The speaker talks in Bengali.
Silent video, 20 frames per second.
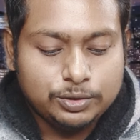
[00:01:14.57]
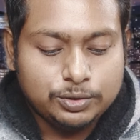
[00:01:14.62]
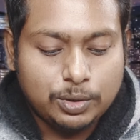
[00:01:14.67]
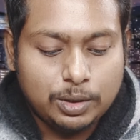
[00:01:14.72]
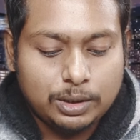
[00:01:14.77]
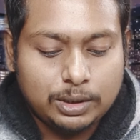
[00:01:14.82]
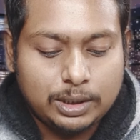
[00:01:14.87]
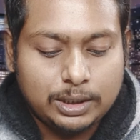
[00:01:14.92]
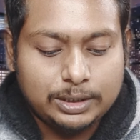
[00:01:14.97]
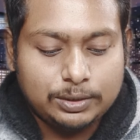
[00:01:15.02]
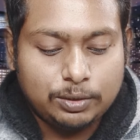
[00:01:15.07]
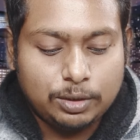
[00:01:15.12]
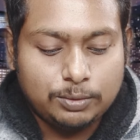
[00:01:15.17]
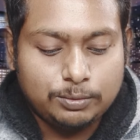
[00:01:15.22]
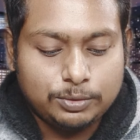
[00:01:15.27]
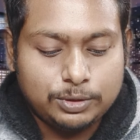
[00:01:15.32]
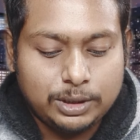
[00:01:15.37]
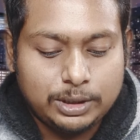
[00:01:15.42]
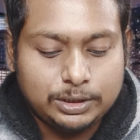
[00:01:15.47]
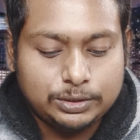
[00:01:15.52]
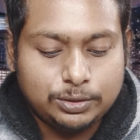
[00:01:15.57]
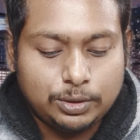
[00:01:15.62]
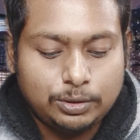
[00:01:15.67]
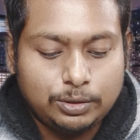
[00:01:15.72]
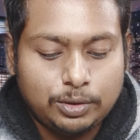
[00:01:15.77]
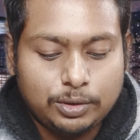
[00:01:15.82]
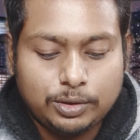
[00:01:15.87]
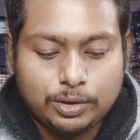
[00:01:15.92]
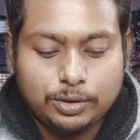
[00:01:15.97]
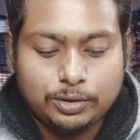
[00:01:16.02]
সরকারি কর্মচারী
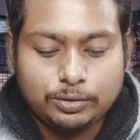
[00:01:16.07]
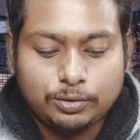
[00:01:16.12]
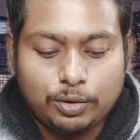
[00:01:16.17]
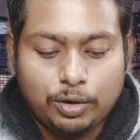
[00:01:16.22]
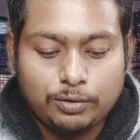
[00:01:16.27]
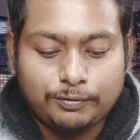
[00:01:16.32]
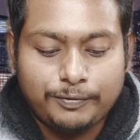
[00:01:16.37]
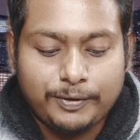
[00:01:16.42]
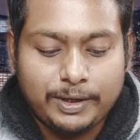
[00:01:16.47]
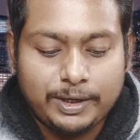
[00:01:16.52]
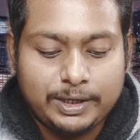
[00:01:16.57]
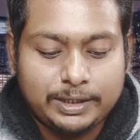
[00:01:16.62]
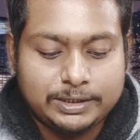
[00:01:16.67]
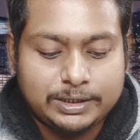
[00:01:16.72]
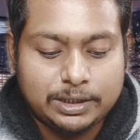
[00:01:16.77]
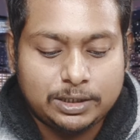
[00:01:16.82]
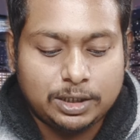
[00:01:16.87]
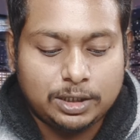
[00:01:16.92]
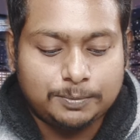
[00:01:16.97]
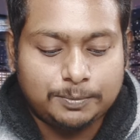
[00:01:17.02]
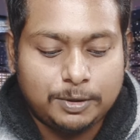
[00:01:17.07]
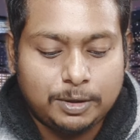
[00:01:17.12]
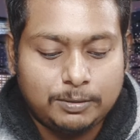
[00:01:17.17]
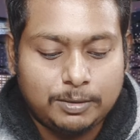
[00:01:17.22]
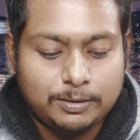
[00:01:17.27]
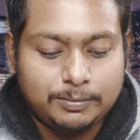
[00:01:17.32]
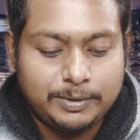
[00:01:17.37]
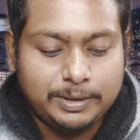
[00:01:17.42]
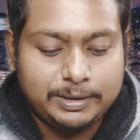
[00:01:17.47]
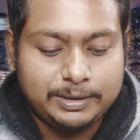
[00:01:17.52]
সংগঠন কনফেডারেশন অফ
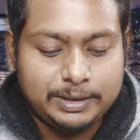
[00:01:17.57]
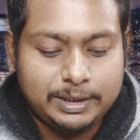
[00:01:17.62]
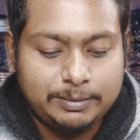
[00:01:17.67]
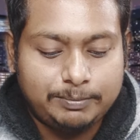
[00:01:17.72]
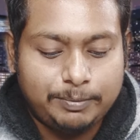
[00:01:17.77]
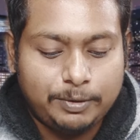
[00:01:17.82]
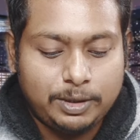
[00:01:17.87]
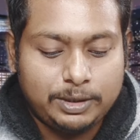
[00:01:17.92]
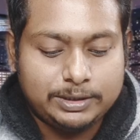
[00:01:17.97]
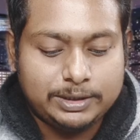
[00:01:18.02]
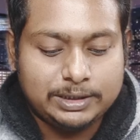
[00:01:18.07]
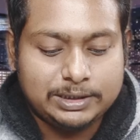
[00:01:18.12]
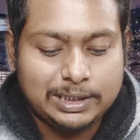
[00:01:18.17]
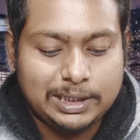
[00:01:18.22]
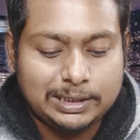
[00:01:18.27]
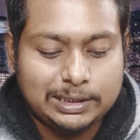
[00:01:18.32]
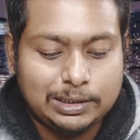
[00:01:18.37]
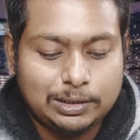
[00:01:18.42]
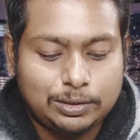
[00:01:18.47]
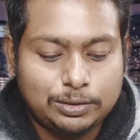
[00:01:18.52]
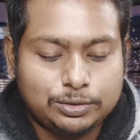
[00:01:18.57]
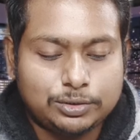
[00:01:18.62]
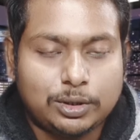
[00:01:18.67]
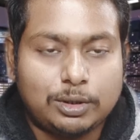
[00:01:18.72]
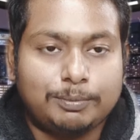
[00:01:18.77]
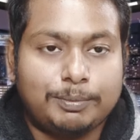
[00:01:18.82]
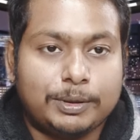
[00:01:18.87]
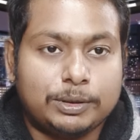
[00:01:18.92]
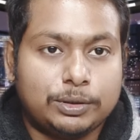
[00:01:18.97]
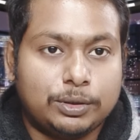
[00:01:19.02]
গভর্নমেন্ট এমপ্লয়িজের সাধারণ
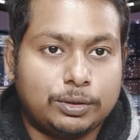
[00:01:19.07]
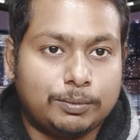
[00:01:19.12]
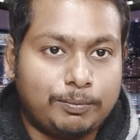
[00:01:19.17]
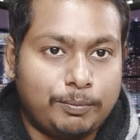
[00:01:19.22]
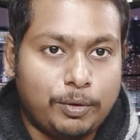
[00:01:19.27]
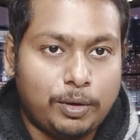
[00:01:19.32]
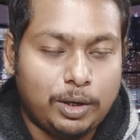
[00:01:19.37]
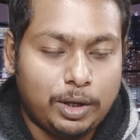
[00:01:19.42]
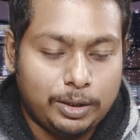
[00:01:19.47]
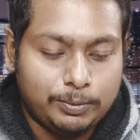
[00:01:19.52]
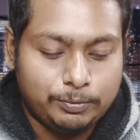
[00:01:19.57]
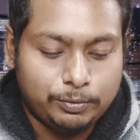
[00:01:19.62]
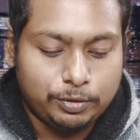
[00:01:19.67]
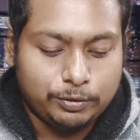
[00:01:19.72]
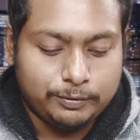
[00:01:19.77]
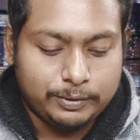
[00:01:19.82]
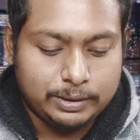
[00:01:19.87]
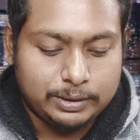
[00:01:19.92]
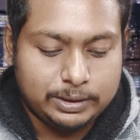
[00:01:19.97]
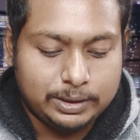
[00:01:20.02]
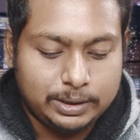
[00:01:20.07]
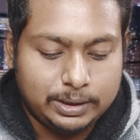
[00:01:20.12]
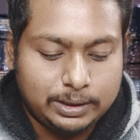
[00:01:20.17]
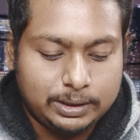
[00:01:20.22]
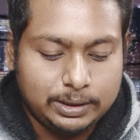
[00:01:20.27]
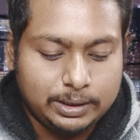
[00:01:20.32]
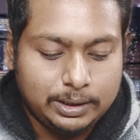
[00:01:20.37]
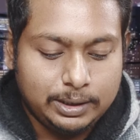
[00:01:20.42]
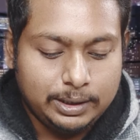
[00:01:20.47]
সম্পাদক মলয় মুখোপাধ্যায়